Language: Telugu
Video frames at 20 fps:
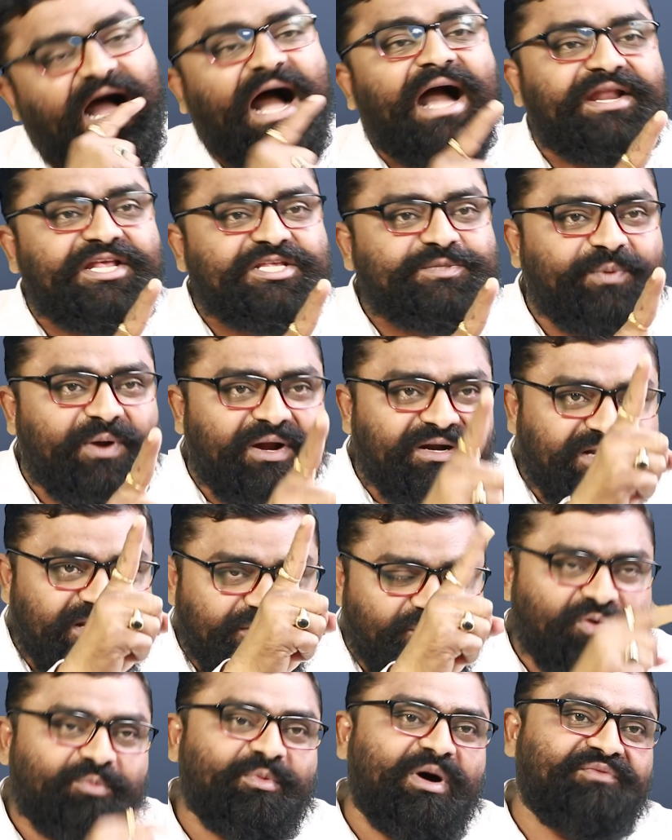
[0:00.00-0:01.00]
కాంగ్రెస్ పార్టీ
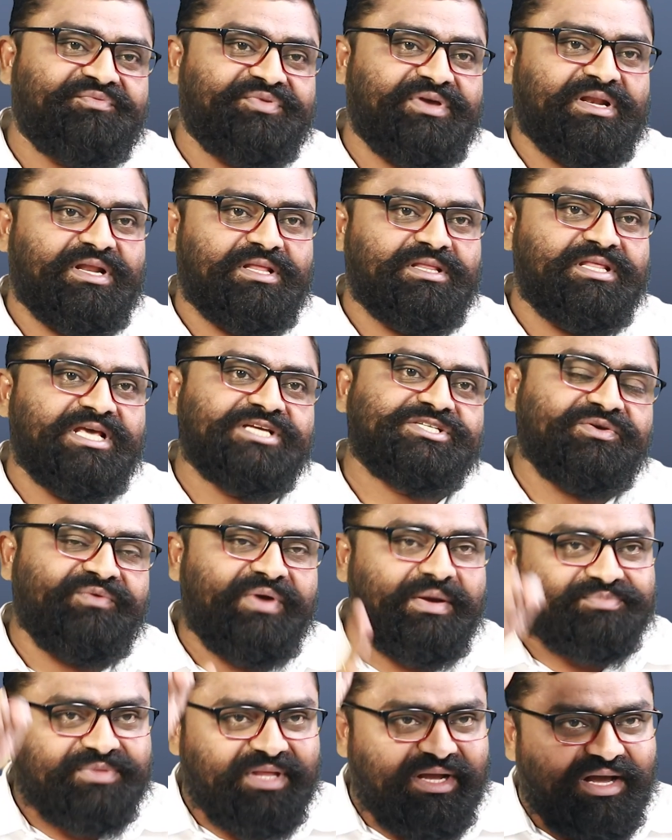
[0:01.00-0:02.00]
రుణమాఫీ అన్నది
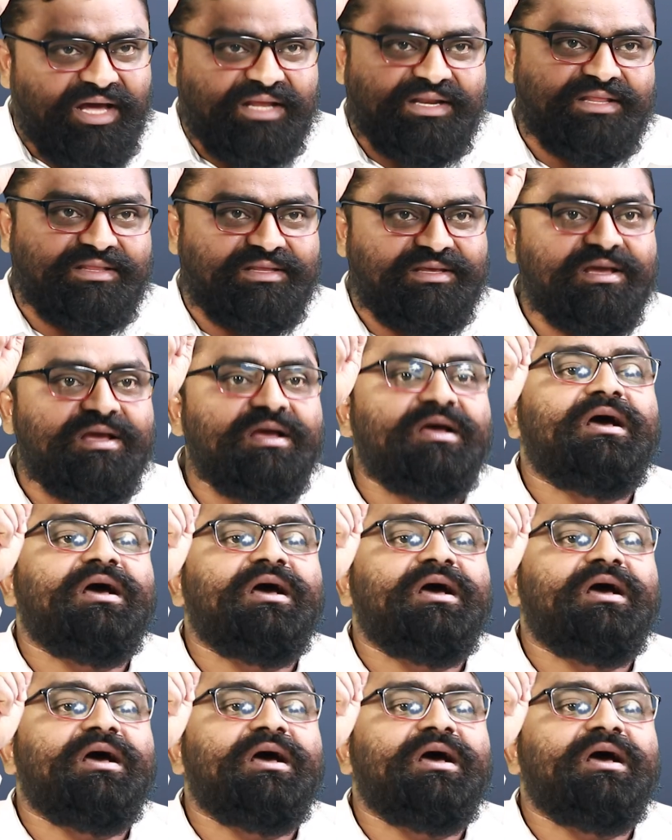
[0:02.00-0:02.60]
దేశవ్యాప్తంగా అన్నది